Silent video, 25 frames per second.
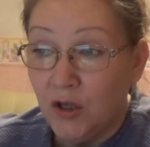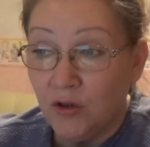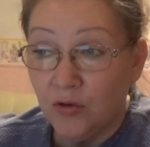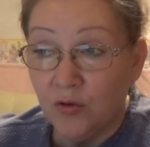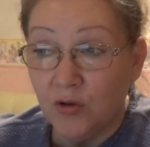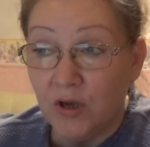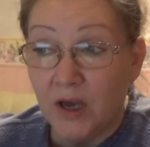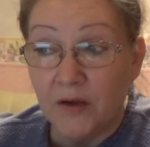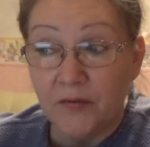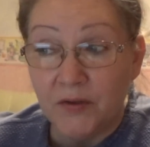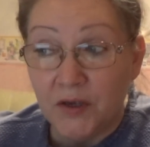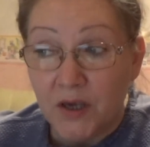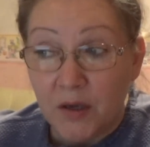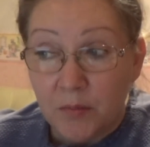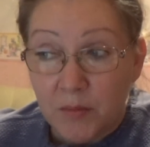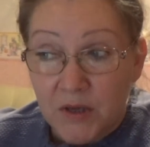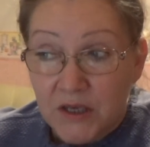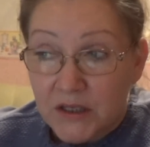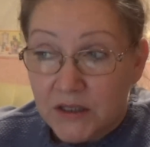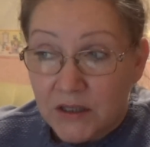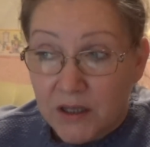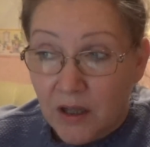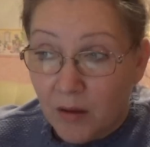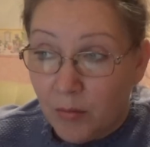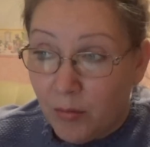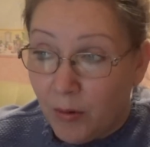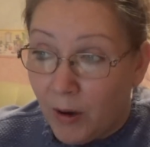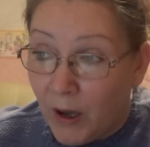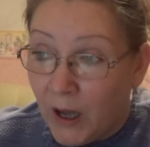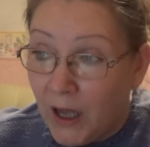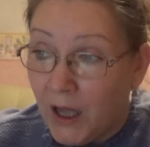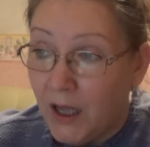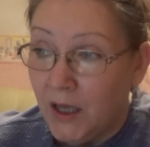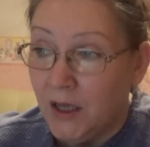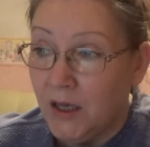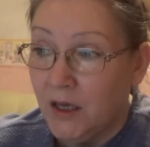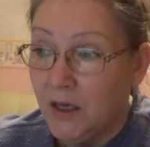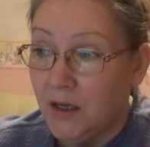Но я в химии
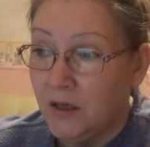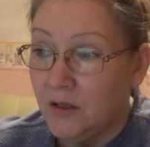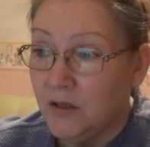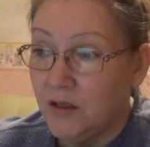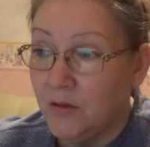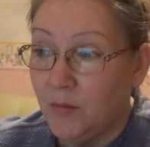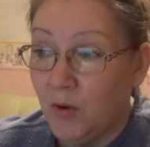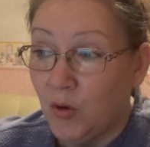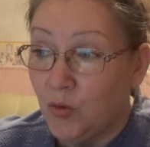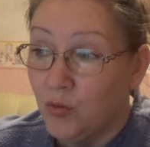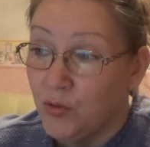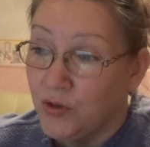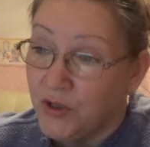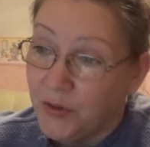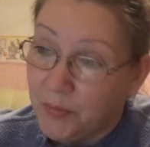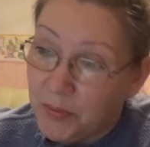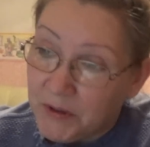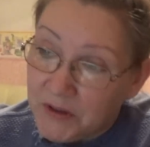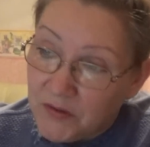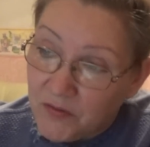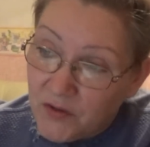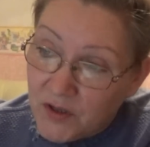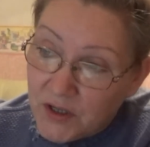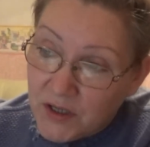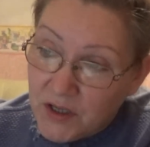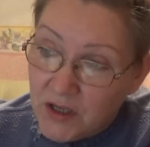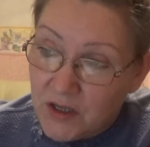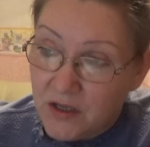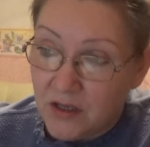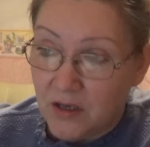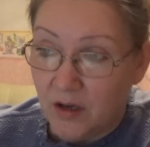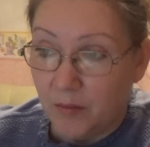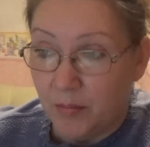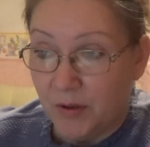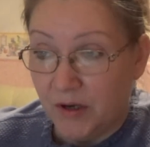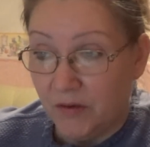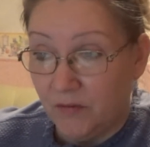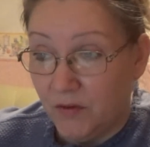слова Не могу ни подтвердить,
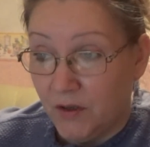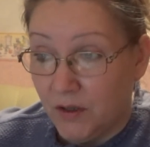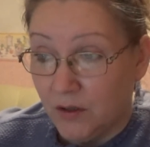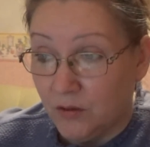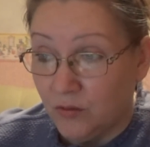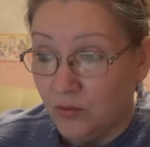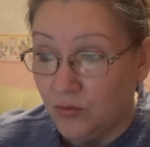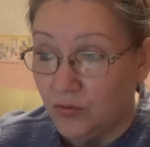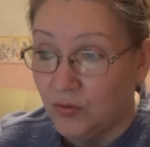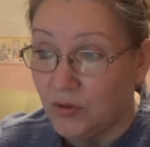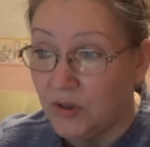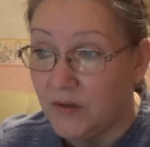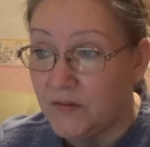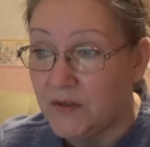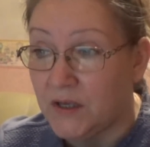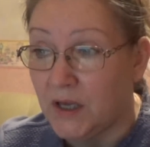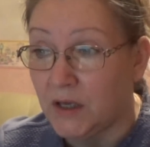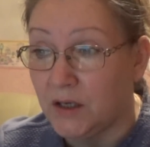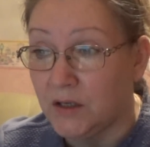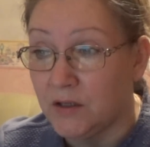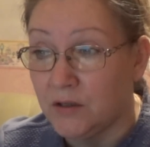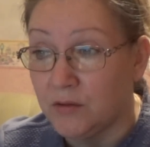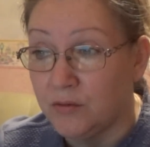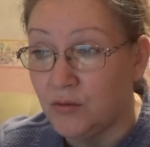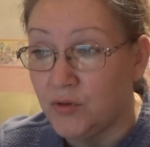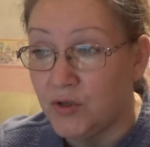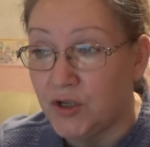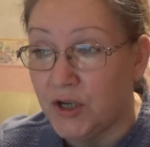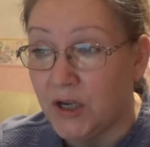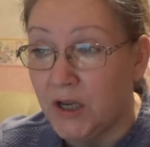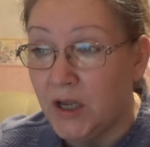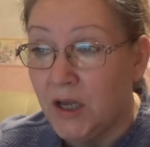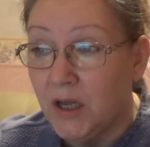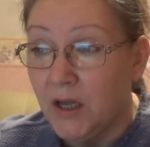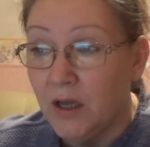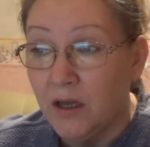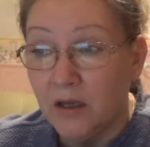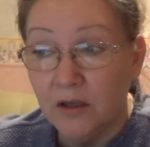ни опровергнуть, но на всякий
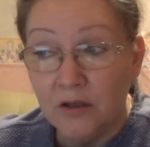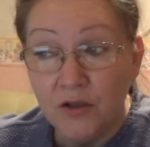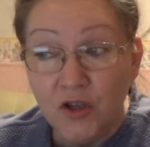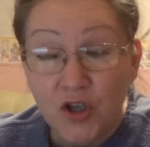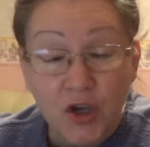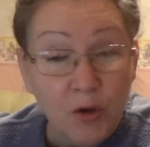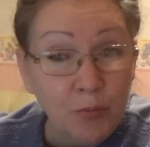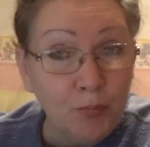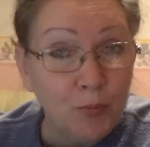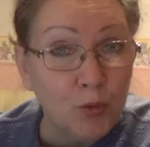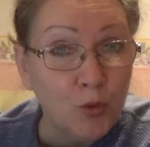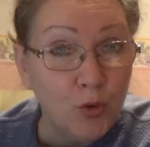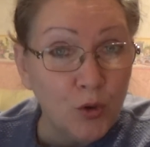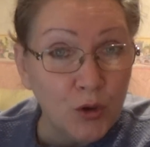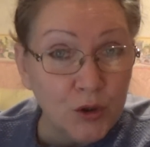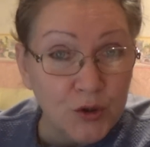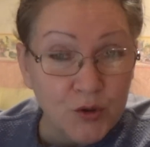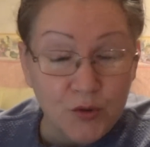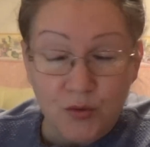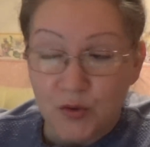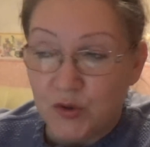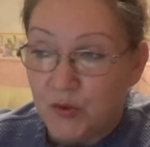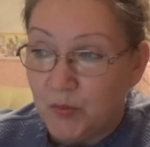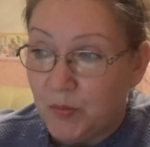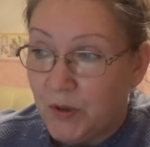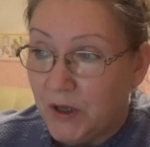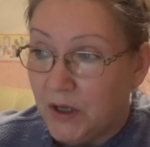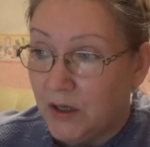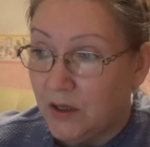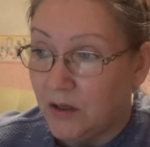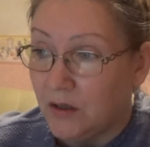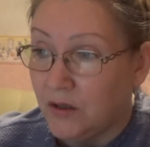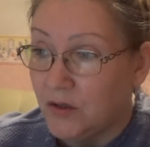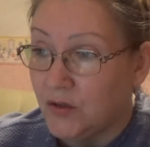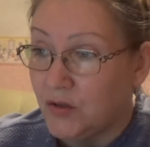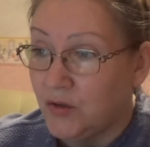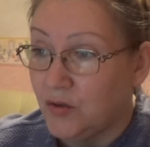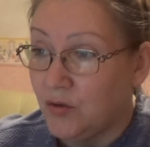случай не пользуюсь
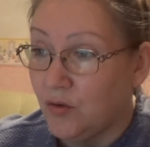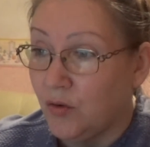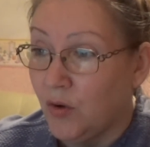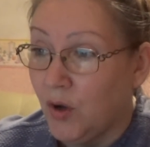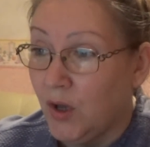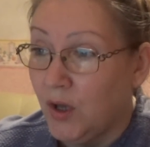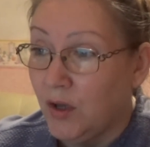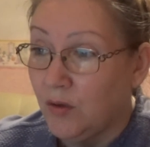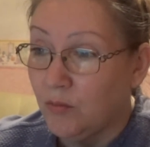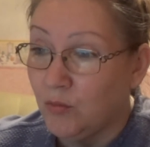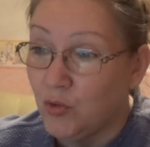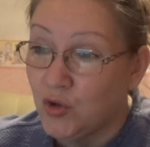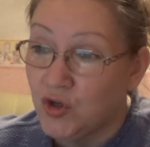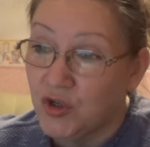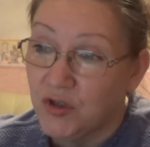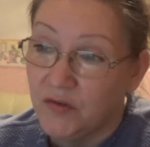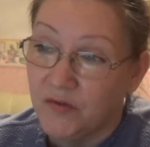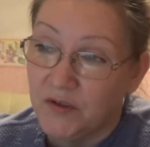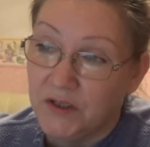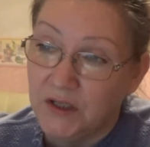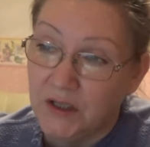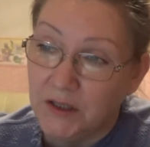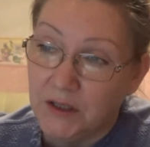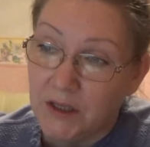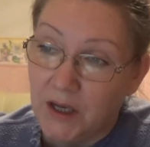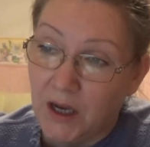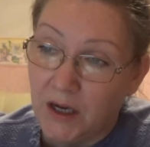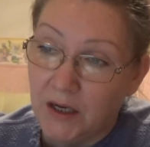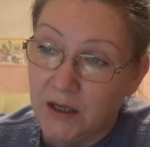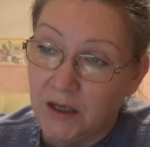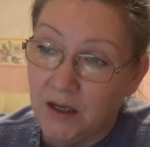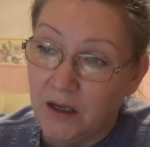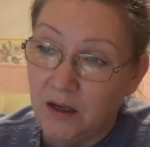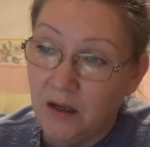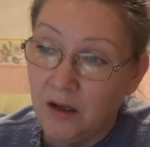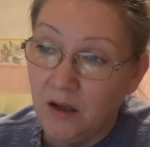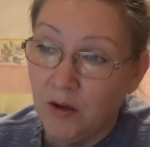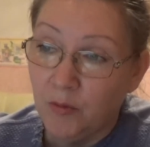перекисью. Может, вы,
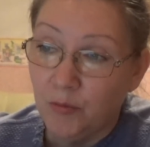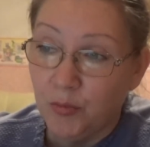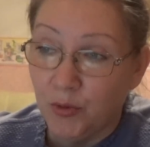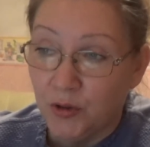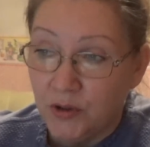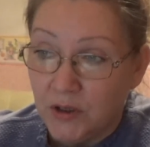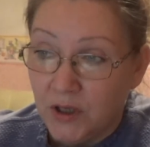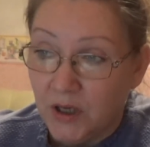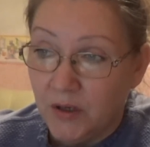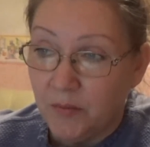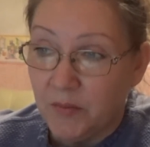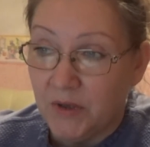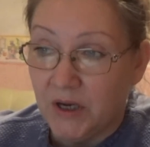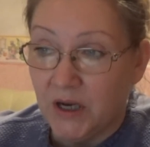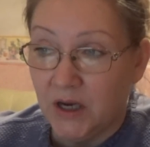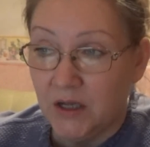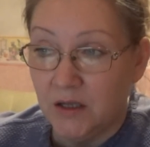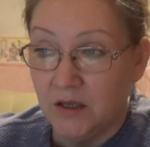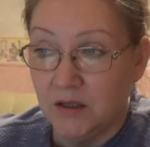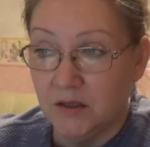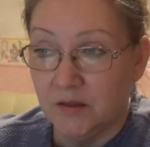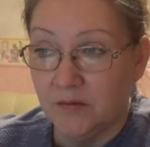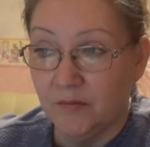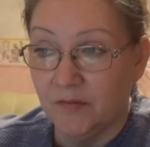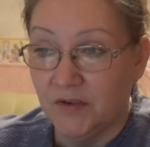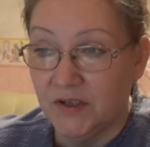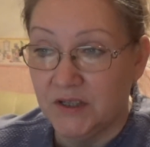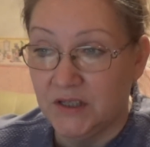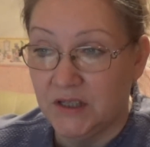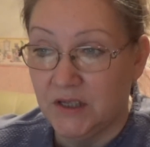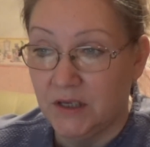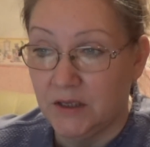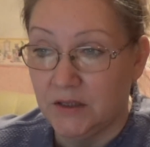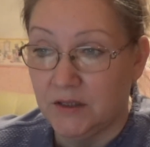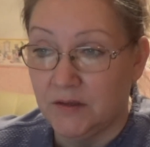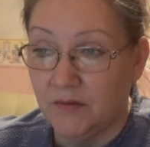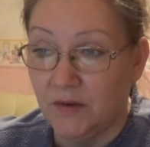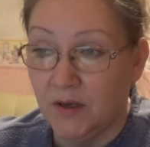Наталья, поняли механизм
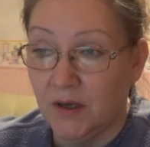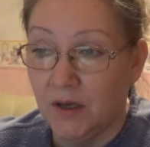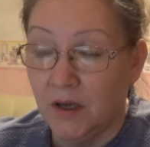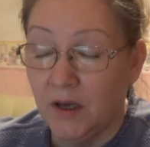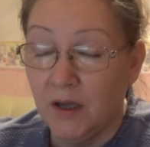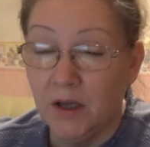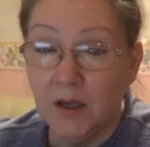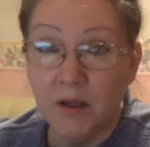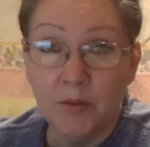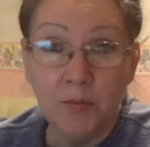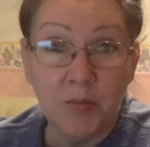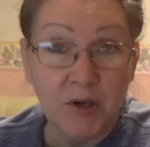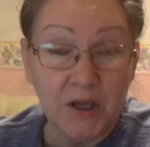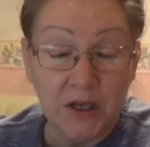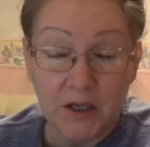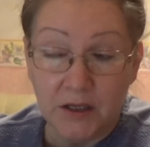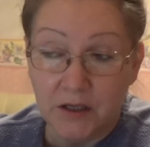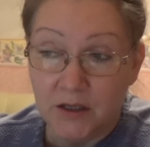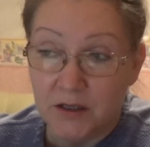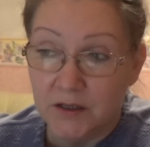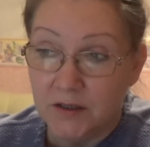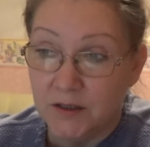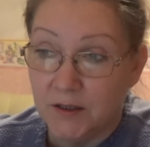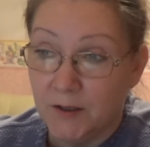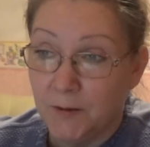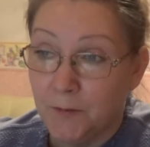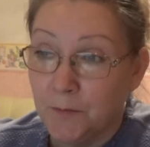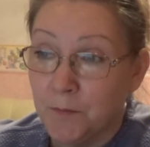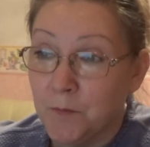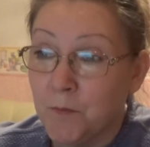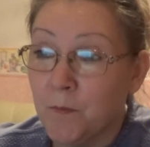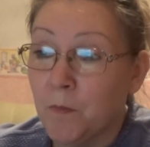воздействия перекиси?